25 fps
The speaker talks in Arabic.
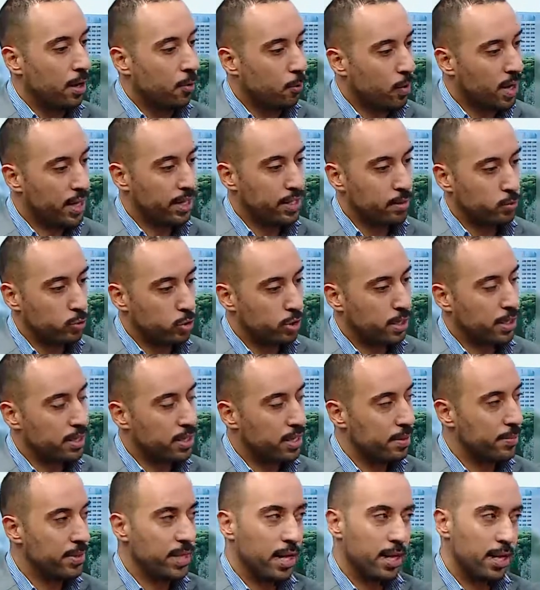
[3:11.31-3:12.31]
واحده
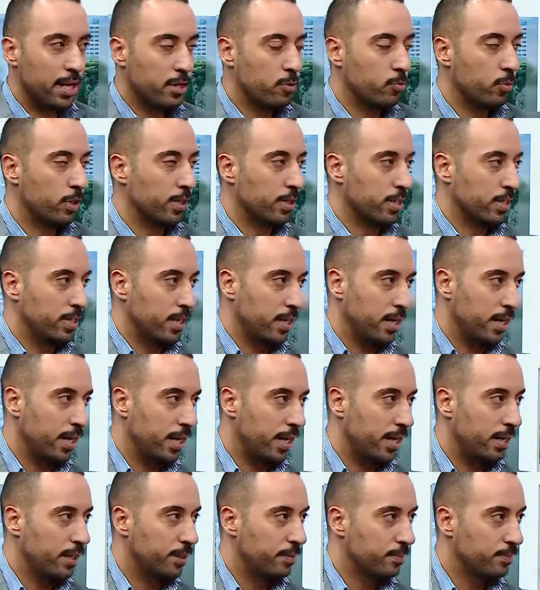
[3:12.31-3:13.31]
مستثنى منها لا يمكن تصل لحل